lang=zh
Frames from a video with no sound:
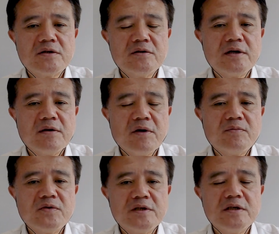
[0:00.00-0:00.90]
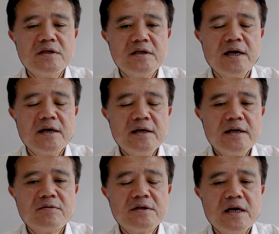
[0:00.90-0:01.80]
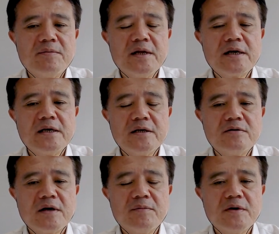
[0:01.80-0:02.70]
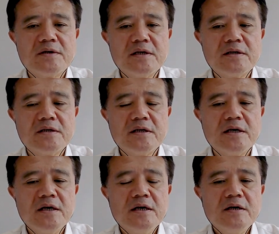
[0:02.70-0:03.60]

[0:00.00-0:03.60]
踪的时候也还不积极了。桥下面的河床也没有监视器。